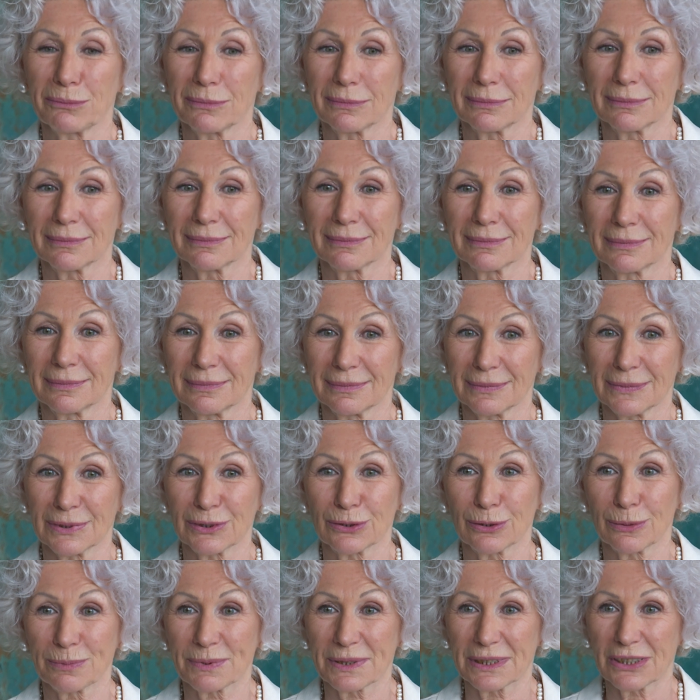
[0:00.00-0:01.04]
м,
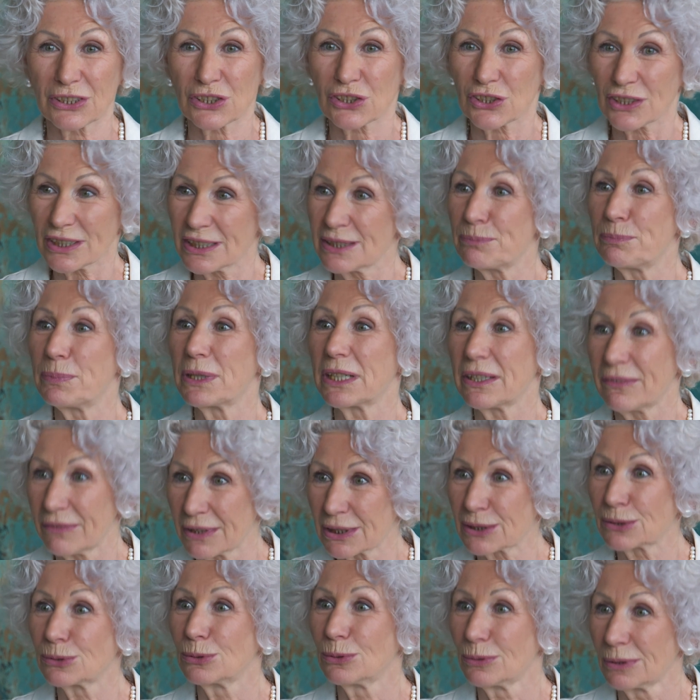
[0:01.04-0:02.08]
собственно, жизнь
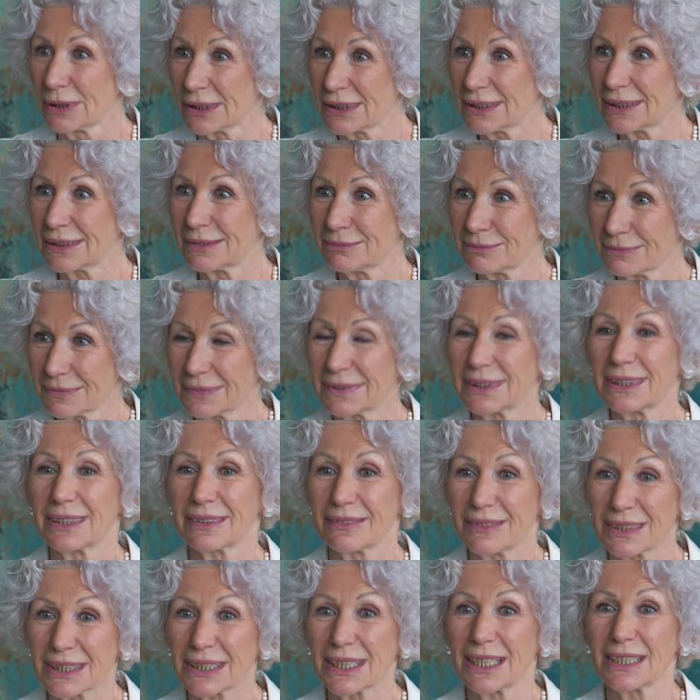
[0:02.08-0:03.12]
перевернулась
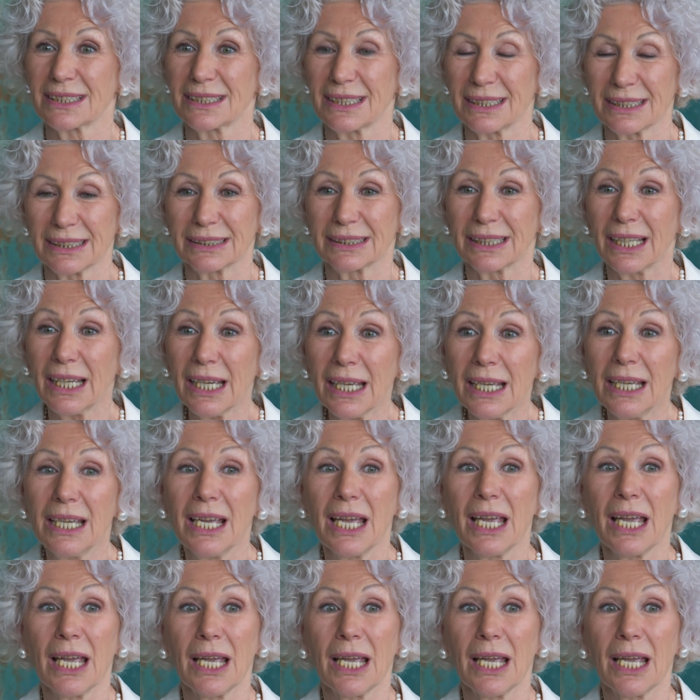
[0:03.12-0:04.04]
как вы сказали, да,